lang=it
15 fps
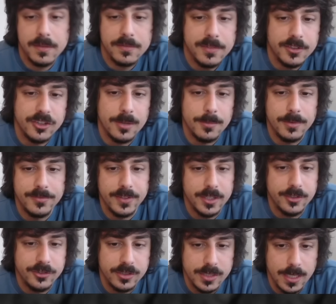facciamo alfiere
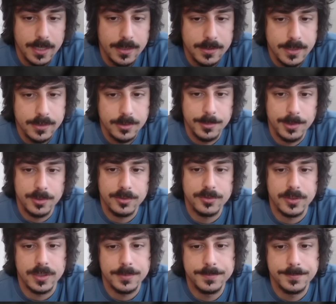G3. Che dobbiamo
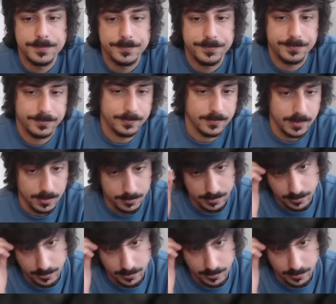fare? Ah, una